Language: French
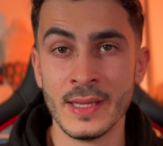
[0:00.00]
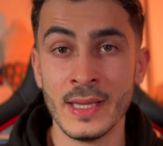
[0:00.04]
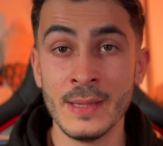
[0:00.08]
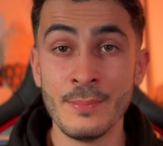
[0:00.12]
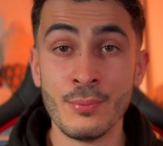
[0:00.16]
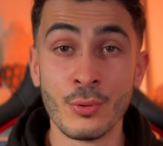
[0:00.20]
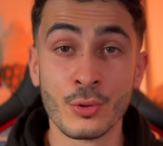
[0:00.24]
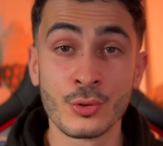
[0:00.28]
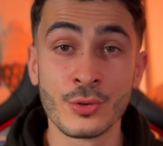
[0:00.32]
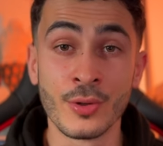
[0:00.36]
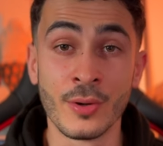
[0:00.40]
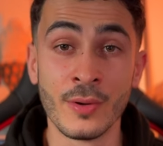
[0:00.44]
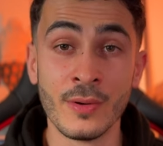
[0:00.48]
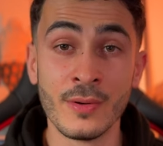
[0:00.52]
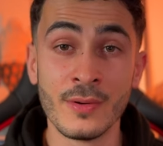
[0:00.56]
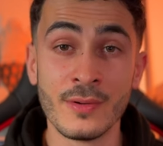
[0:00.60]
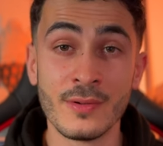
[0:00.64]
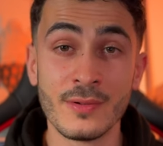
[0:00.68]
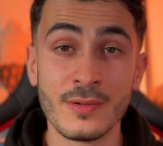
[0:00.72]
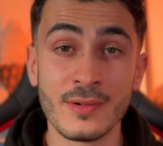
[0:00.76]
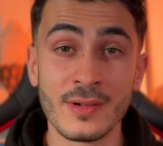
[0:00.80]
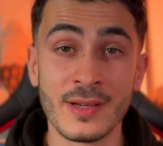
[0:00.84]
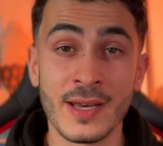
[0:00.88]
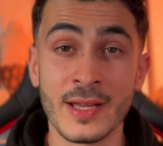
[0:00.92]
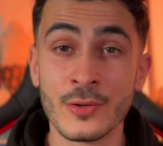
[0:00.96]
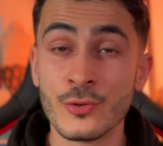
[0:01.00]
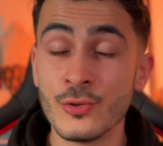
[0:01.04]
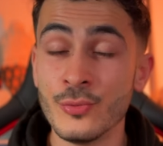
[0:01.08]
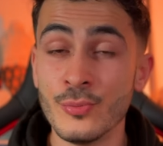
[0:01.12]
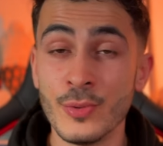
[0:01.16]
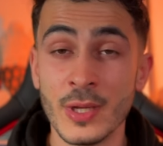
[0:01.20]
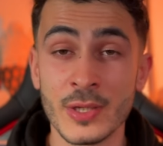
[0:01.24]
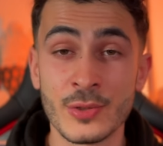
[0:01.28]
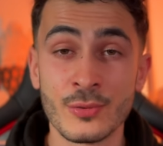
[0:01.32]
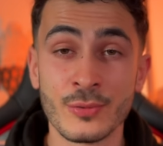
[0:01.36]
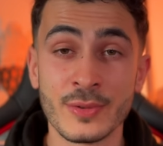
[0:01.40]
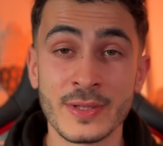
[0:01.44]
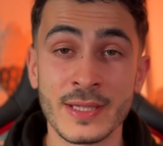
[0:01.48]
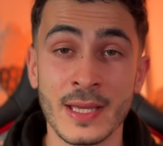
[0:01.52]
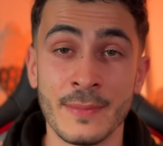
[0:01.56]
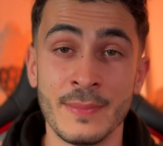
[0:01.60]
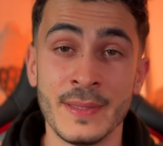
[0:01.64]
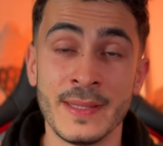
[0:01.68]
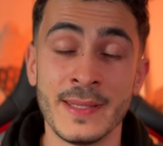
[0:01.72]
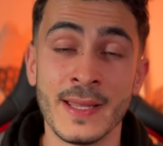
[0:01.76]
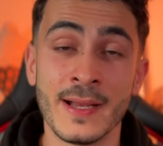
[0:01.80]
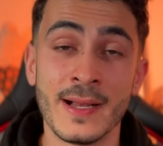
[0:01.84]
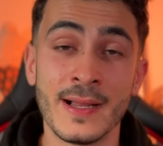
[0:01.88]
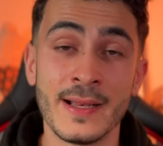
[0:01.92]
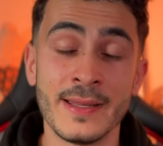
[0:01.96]
Et pourtant, l'accumulation de
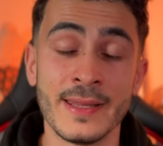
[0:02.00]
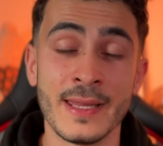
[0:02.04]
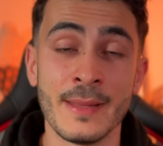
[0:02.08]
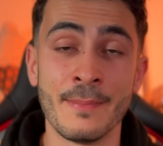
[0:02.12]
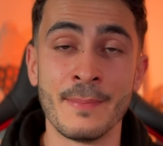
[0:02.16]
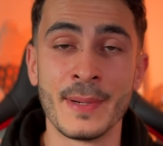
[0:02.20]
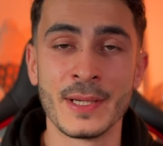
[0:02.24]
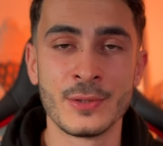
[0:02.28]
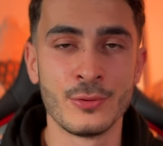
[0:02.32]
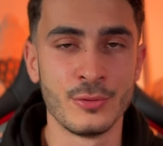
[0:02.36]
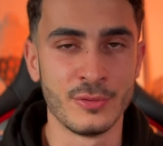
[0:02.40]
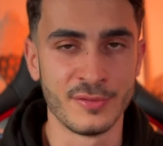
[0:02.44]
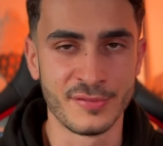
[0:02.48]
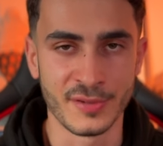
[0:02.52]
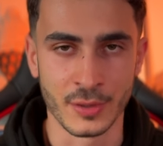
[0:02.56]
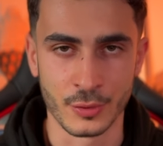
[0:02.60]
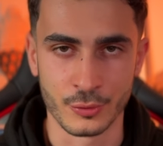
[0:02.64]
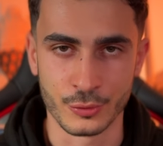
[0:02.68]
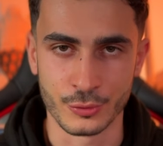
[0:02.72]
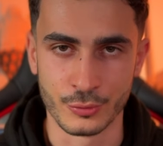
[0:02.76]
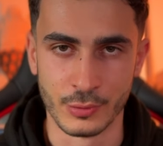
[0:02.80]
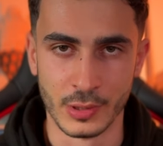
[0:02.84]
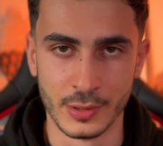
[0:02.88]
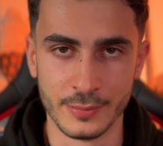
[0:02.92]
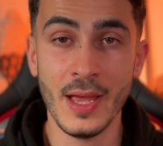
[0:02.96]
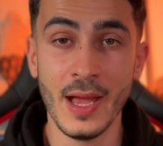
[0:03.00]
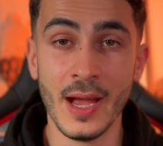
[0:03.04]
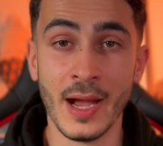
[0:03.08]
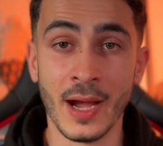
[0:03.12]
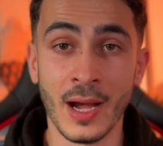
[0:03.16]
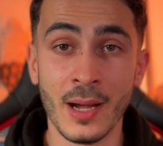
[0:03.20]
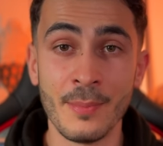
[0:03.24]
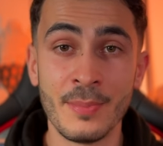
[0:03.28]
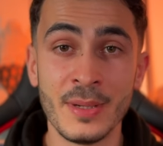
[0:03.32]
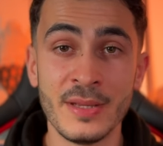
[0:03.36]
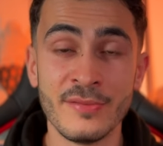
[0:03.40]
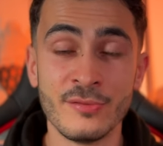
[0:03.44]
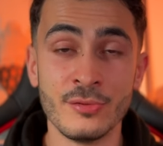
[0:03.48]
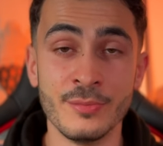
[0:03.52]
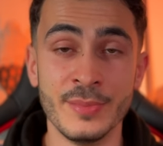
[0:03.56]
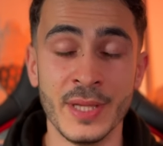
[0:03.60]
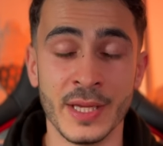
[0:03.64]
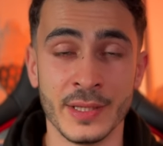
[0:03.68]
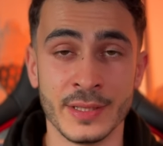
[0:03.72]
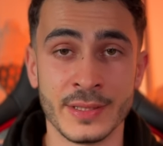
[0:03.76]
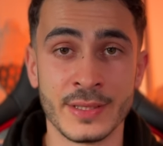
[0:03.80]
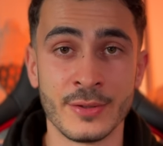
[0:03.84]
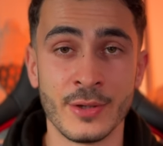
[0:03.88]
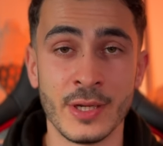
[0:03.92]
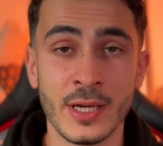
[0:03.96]
capital n'est pas une fin en soi. Rappelez-vous
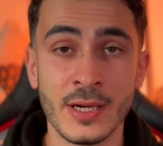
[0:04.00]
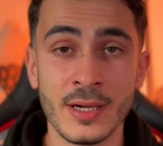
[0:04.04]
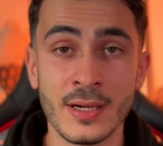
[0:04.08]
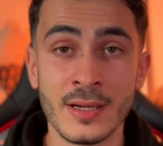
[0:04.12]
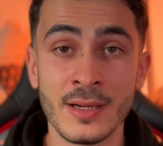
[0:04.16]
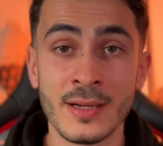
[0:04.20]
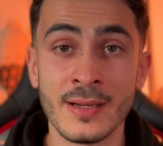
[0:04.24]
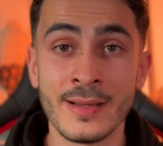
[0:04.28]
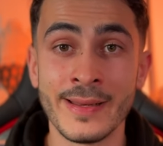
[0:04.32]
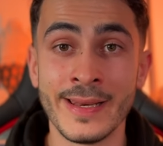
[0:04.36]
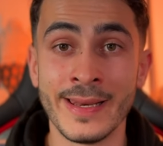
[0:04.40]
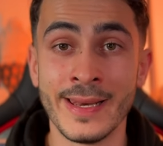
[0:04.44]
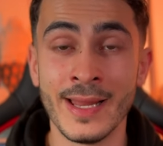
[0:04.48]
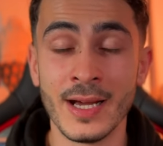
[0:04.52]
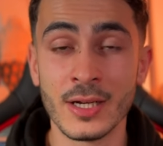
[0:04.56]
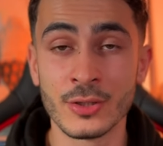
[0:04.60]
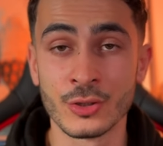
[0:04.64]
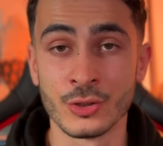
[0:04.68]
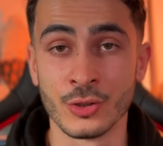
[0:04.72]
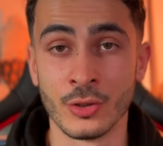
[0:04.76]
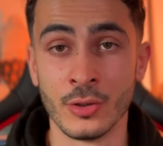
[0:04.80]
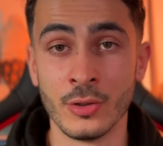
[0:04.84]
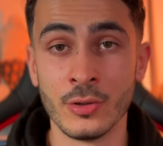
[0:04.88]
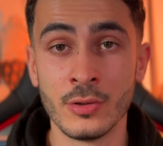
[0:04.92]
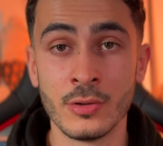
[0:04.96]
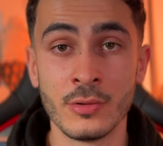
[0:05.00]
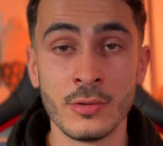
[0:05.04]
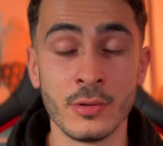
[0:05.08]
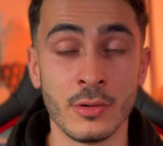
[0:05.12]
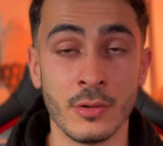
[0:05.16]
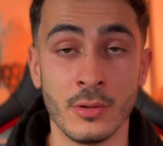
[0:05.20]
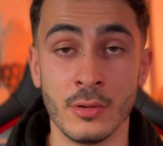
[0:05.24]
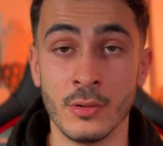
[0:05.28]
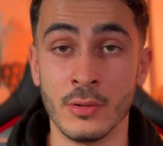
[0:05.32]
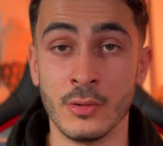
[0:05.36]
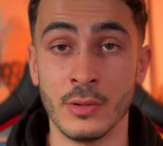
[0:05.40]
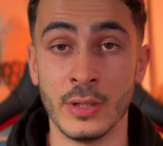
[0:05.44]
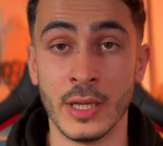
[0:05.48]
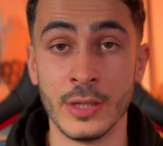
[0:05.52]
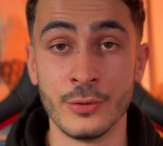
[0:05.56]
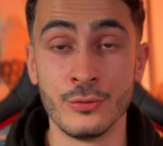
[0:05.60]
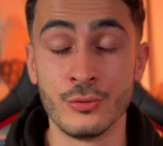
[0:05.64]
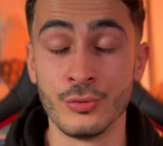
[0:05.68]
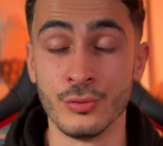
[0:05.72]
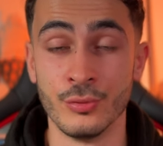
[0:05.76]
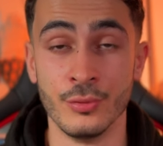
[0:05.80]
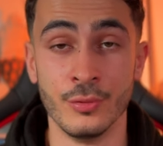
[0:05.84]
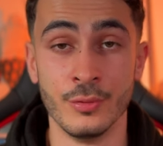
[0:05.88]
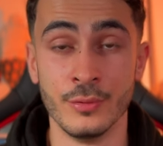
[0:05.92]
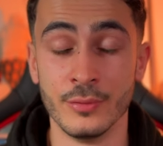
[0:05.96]
bien de cela, l'argent, euh, la
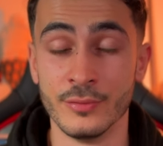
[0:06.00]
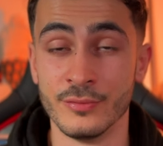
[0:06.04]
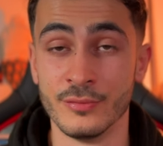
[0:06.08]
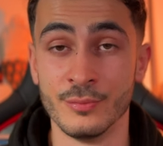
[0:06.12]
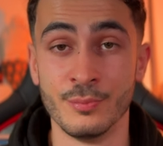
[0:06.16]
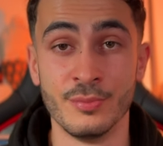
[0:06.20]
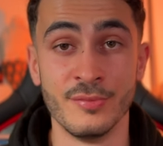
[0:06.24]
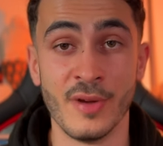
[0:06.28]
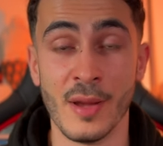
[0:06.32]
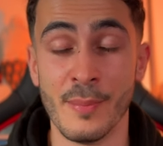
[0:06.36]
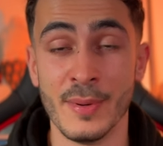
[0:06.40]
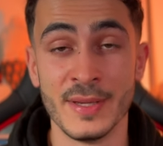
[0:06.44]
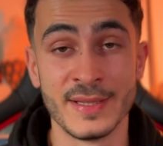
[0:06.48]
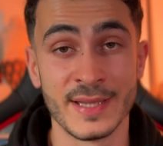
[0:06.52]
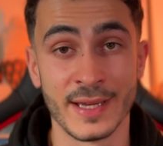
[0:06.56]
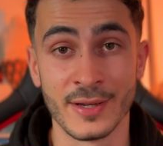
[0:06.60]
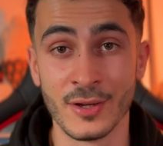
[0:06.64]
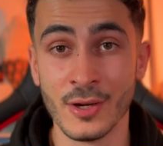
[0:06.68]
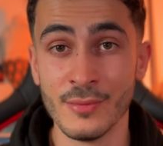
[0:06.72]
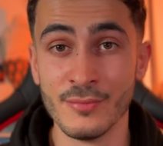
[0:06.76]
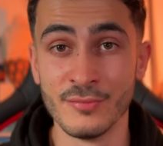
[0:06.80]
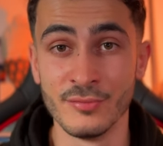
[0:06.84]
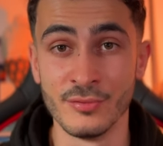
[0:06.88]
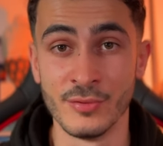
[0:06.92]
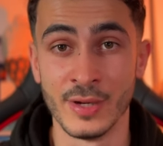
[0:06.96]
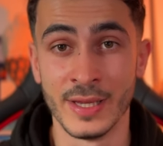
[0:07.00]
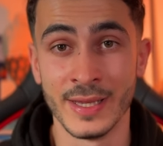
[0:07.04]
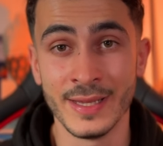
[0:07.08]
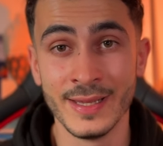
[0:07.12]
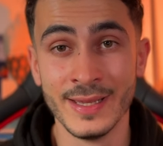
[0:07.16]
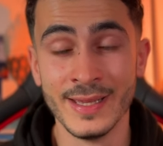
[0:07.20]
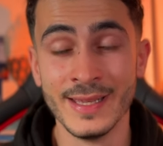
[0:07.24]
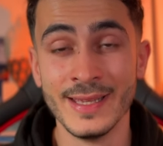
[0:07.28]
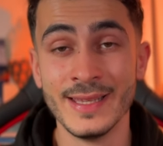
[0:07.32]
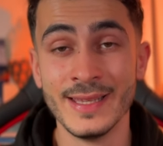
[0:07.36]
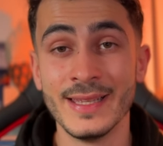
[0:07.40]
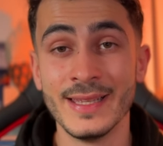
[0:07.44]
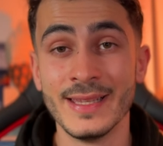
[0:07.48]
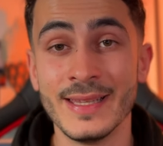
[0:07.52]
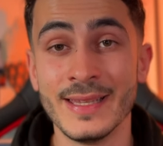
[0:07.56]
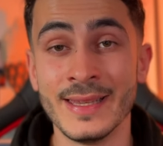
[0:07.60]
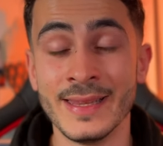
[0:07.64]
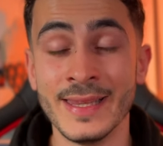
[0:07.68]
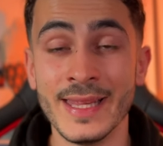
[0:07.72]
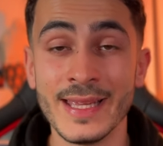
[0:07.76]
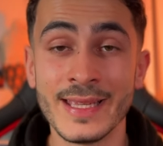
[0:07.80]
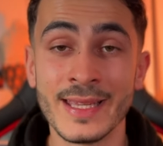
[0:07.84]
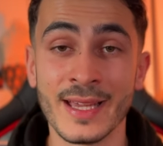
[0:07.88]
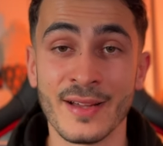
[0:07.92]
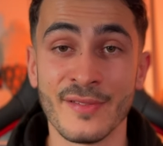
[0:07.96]
thune, vous pouvez appeler ça comme vous voulez,
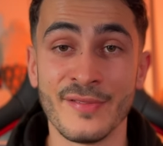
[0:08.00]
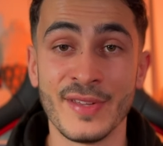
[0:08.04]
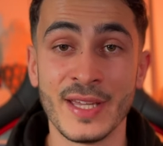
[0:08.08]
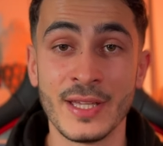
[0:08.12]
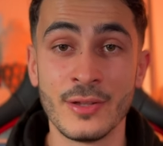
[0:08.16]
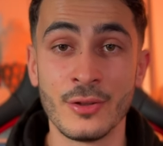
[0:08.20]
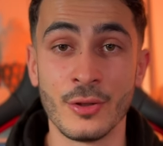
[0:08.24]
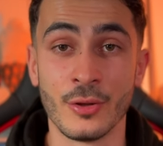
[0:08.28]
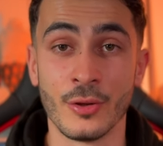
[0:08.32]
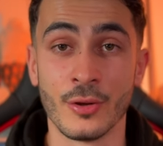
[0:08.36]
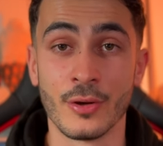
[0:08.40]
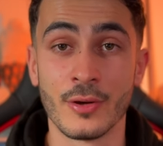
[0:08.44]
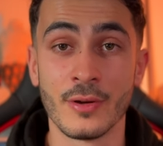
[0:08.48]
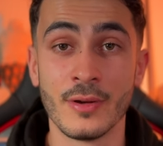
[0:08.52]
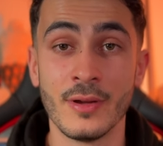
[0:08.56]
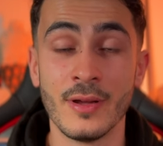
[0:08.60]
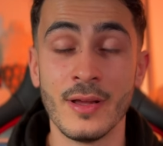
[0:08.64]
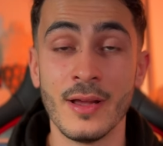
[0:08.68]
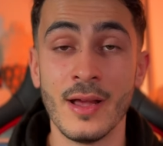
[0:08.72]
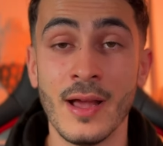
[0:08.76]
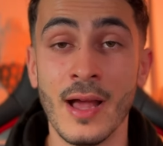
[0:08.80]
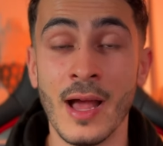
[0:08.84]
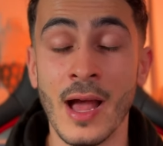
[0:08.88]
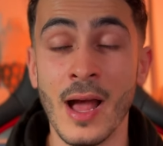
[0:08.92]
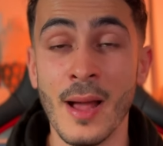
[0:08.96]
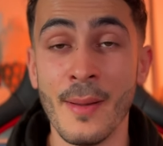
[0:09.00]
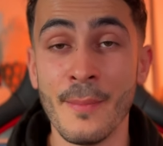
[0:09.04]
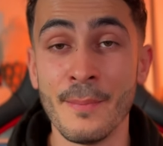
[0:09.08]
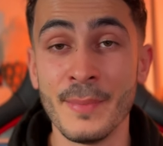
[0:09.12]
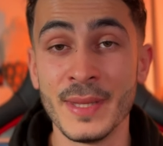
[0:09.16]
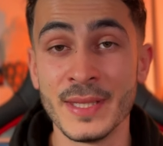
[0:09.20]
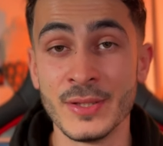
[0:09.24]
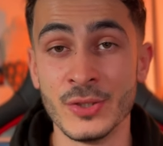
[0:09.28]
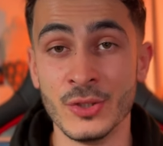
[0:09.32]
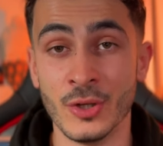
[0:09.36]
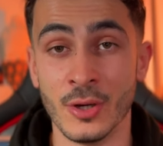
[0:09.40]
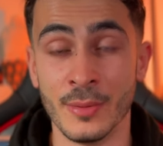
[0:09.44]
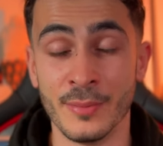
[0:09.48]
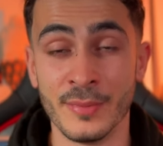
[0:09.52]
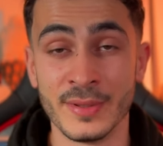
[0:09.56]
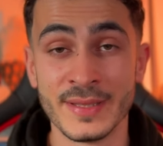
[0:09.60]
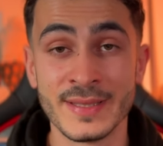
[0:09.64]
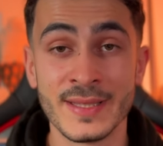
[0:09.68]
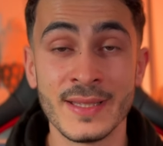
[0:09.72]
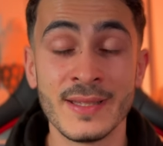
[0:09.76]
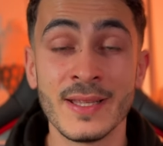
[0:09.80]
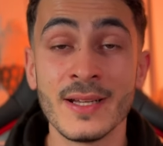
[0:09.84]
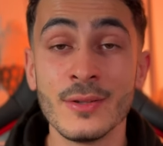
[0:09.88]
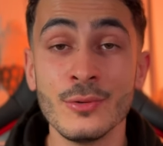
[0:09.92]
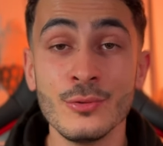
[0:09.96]
n'est qu'un vecteur un médium,
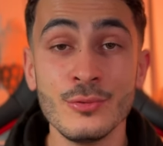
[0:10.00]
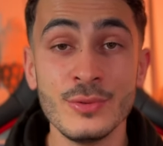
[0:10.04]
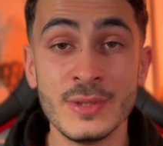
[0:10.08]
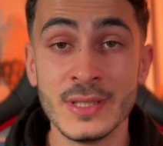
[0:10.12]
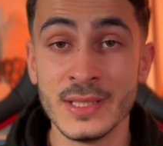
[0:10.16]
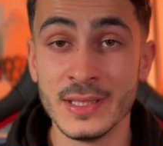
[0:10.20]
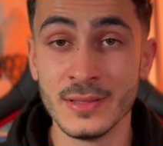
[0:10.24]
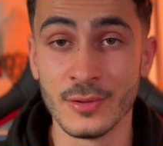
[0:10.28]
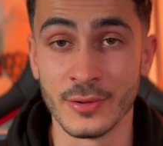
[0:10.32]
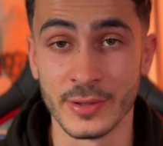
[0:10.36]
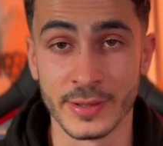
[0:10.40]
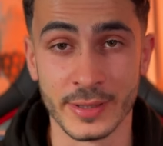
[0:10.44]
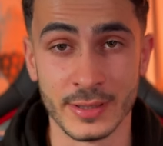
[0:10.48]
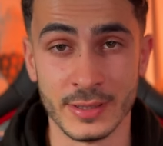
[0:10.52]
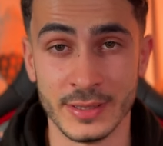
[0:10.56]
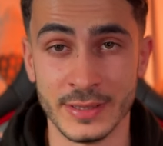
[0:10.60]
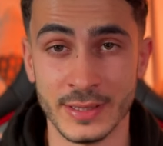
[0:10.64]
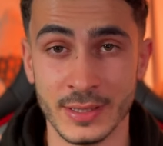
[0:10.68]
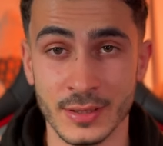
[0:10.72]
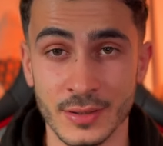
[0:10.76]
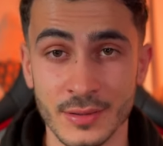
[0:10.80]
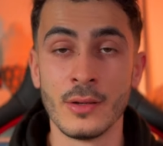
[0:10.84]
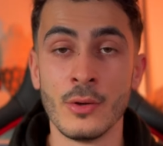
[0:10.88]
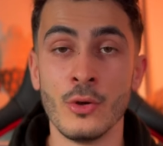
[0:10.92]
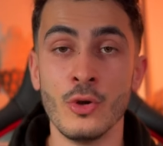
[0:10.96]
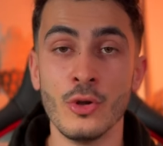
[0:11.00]
c'est un outil en réalité.